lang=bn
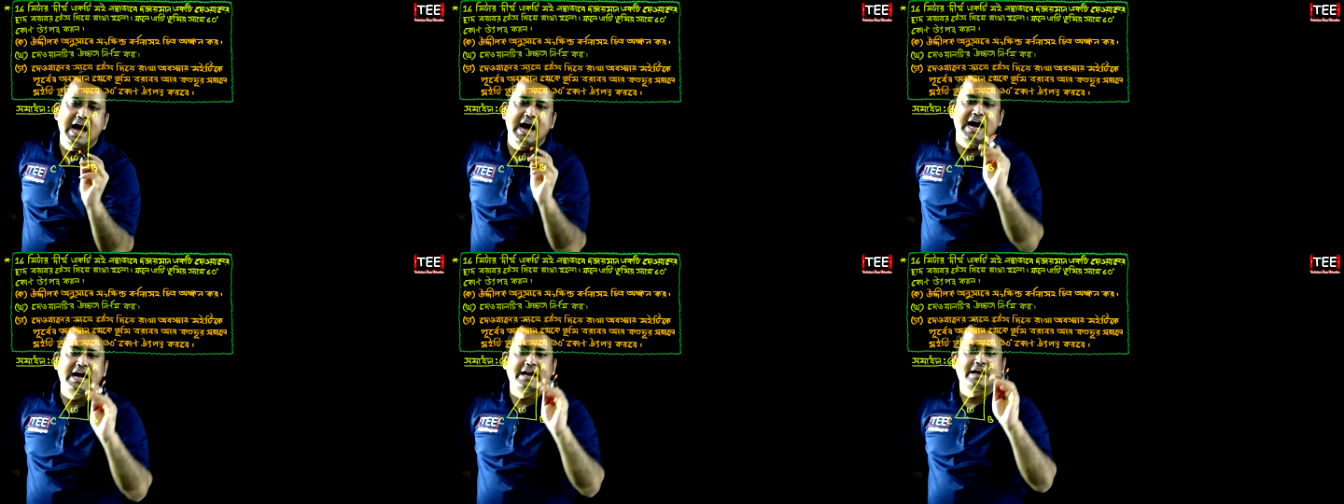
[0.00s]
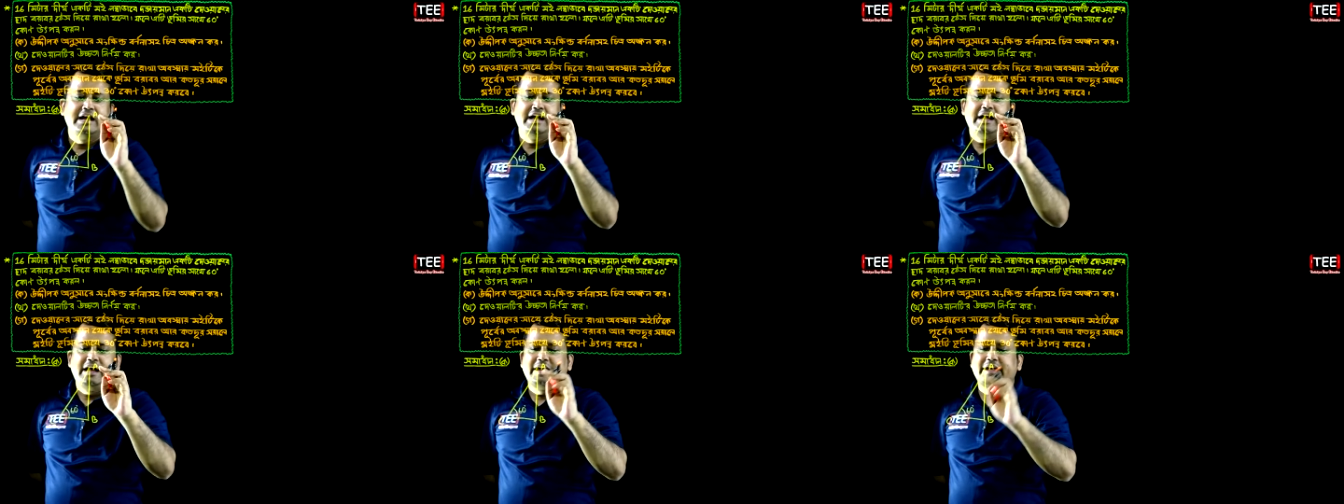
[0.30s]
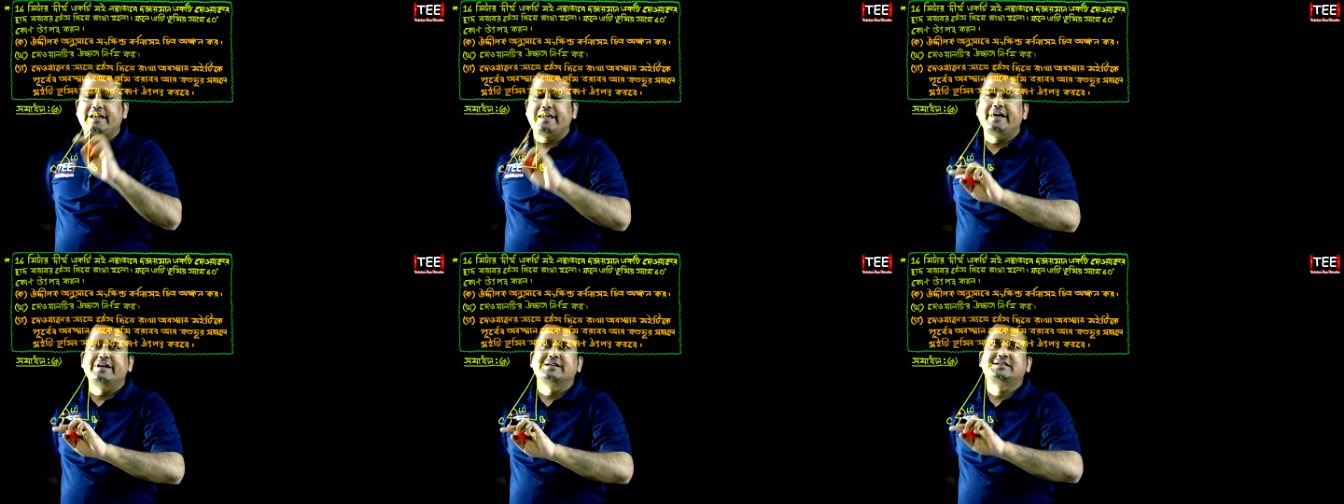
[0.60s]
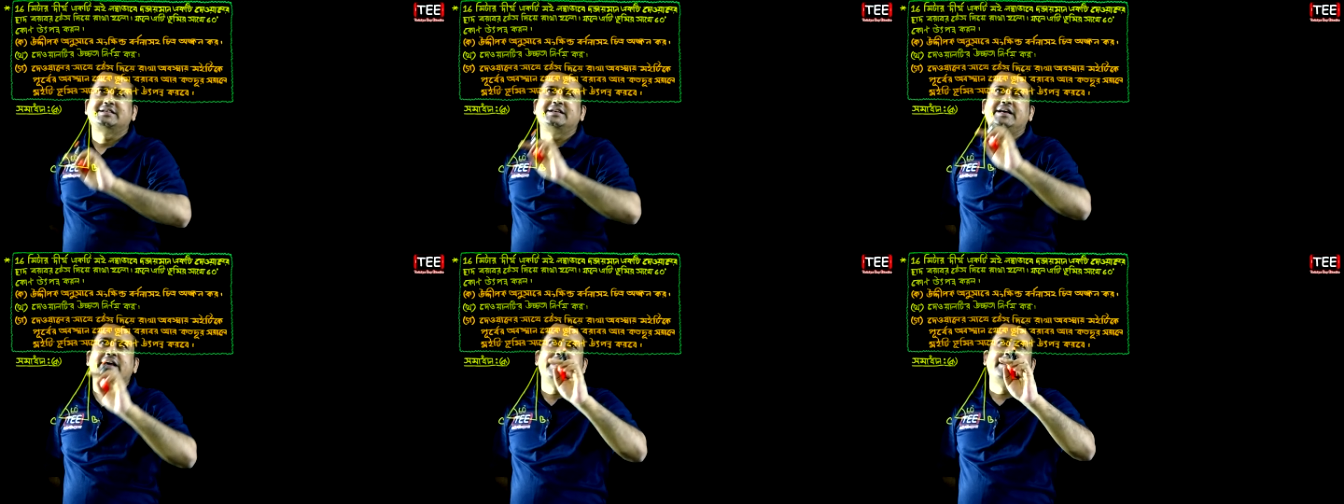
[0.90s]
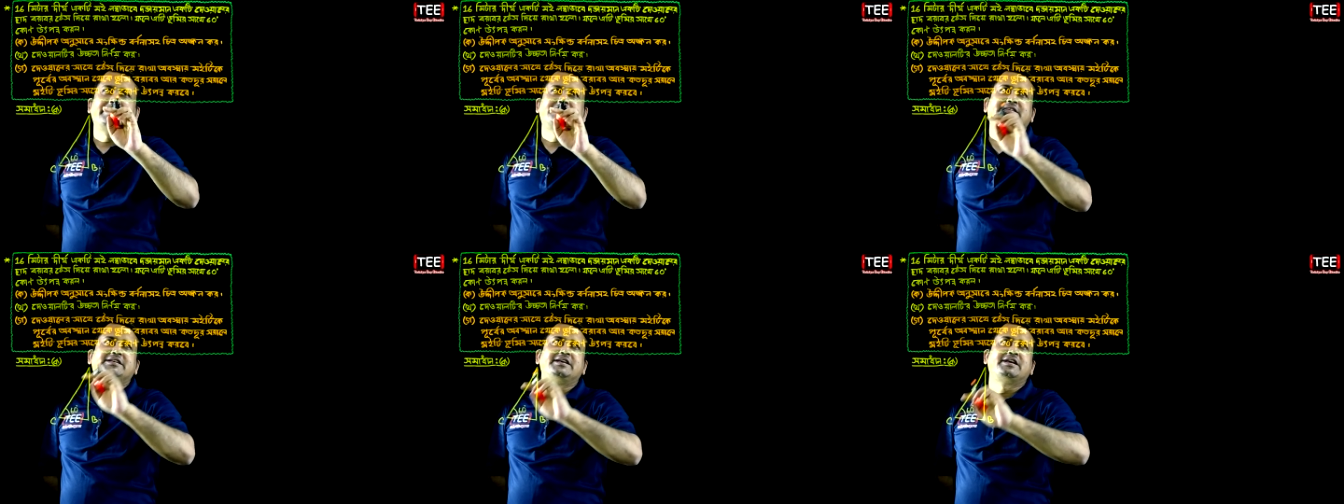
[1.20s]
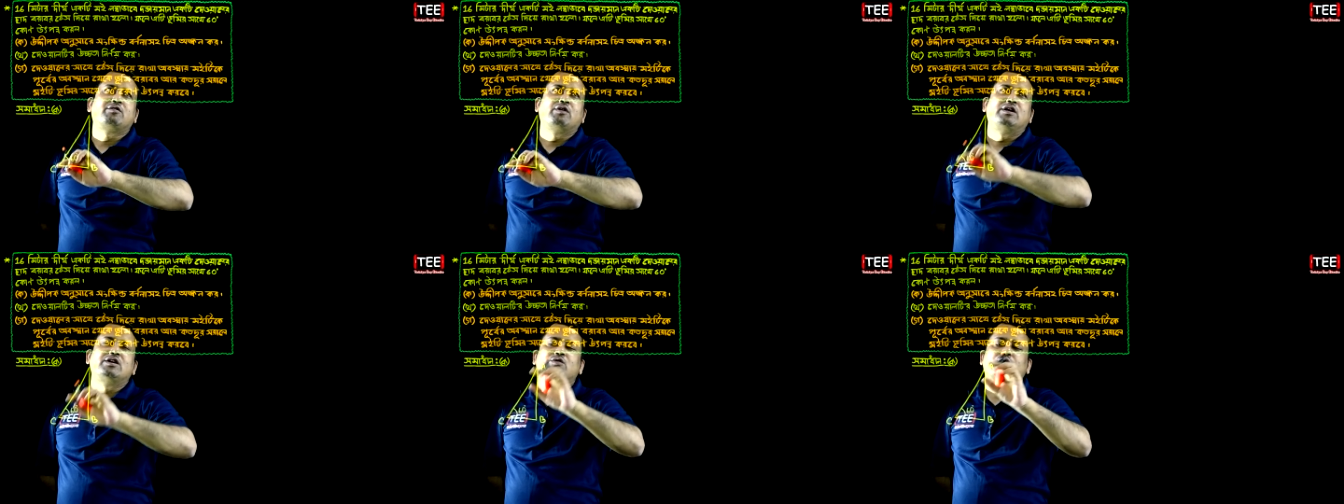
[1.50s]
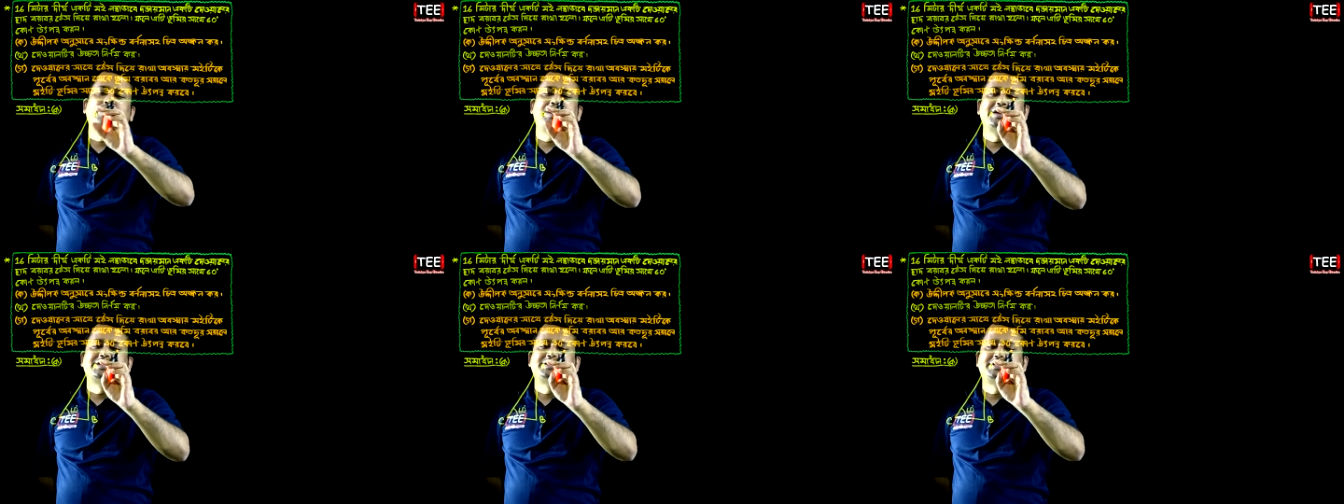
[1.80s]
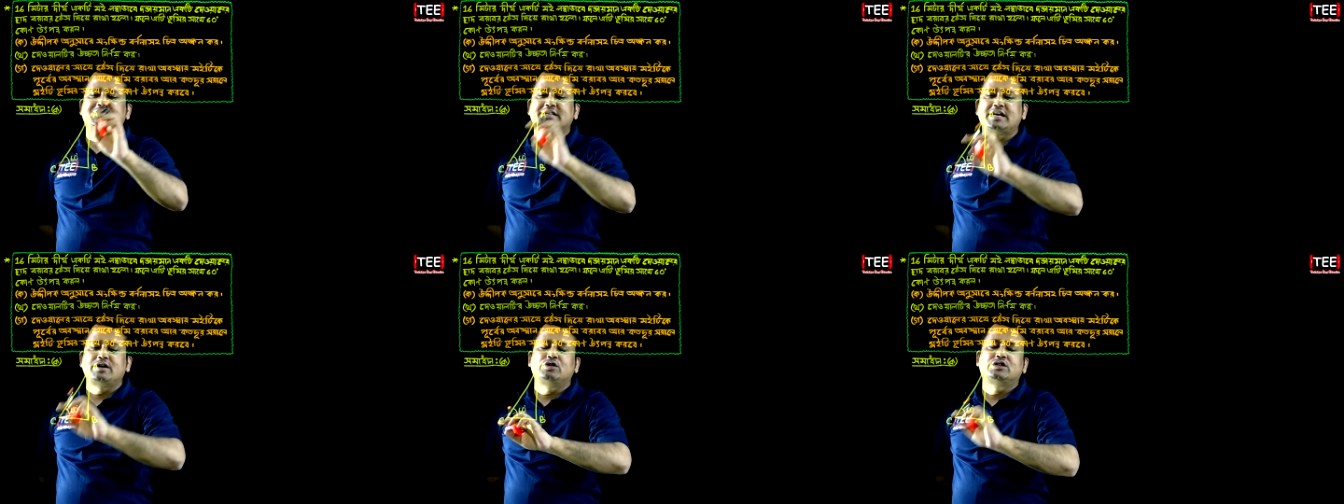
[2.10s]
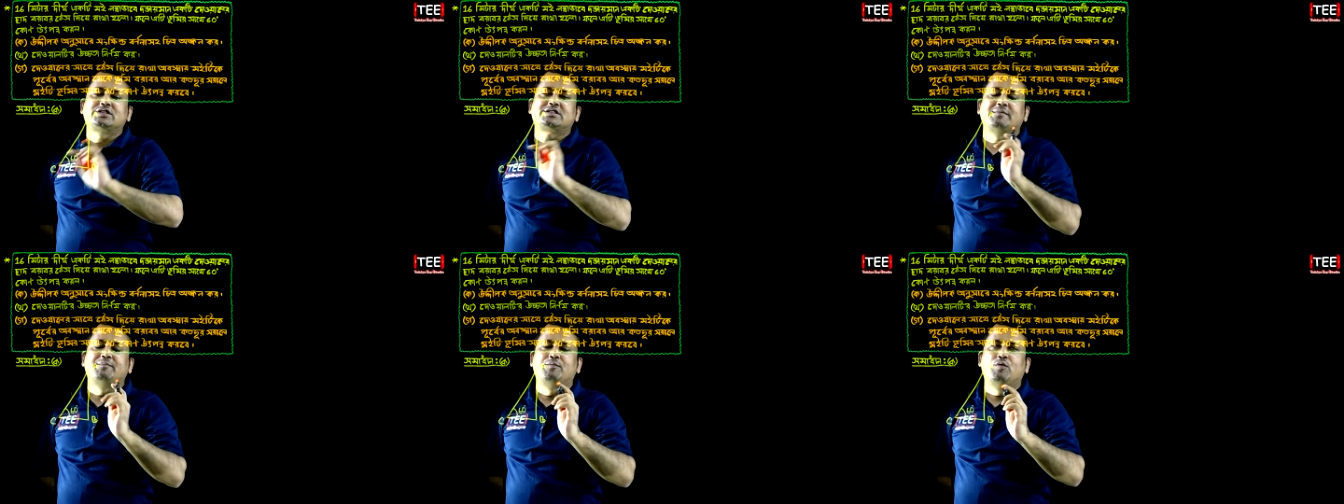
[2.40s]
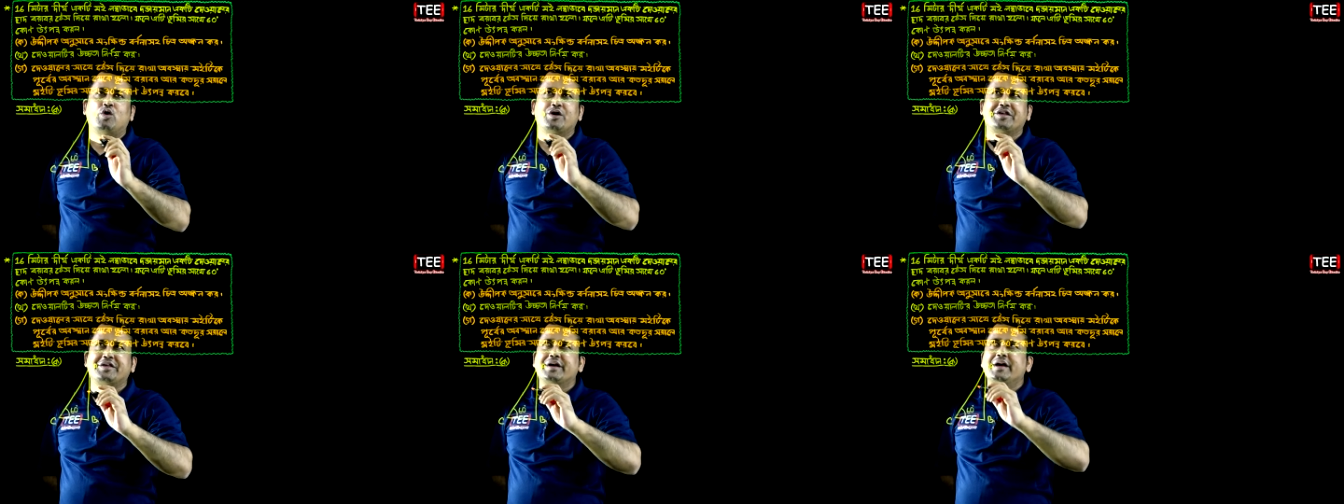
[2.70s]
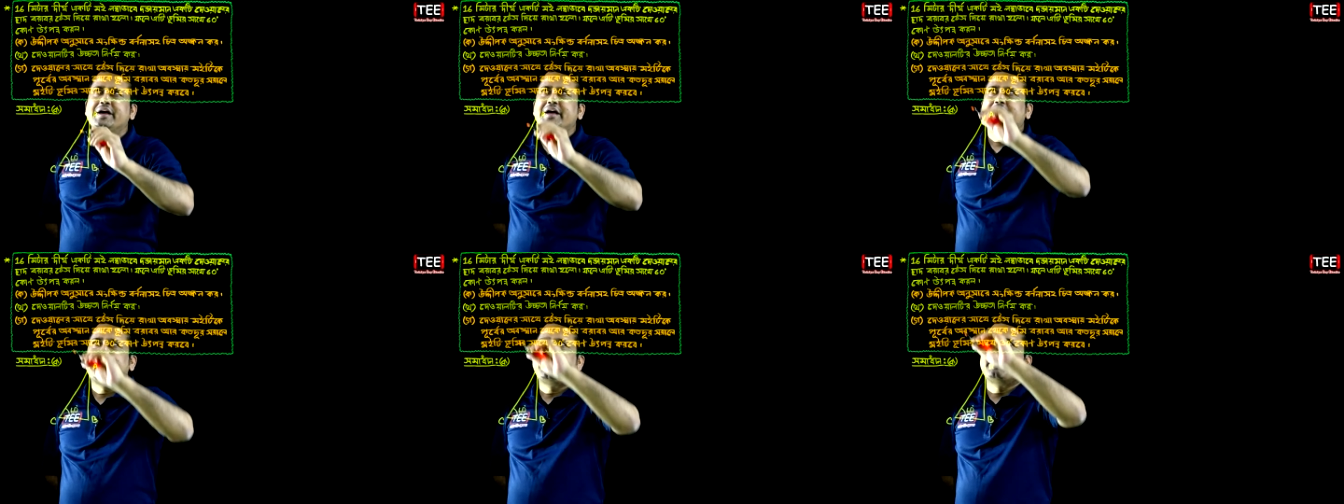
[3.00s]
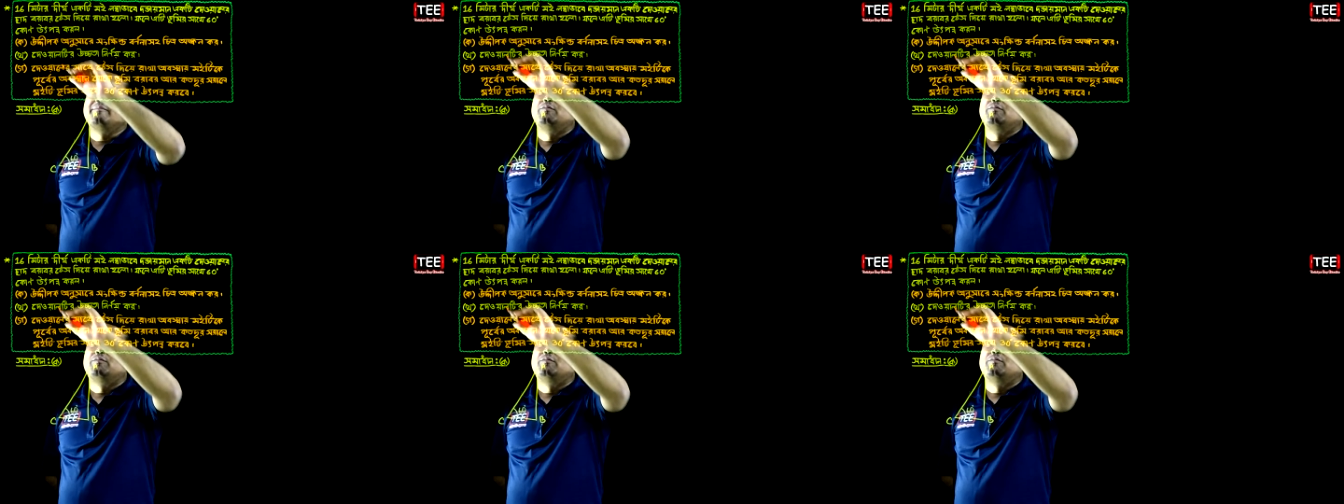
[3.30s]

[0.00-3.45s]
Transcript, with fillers: আর এসি এসি ইকুয়াল টু এসিটাই হচ্ছে মই এই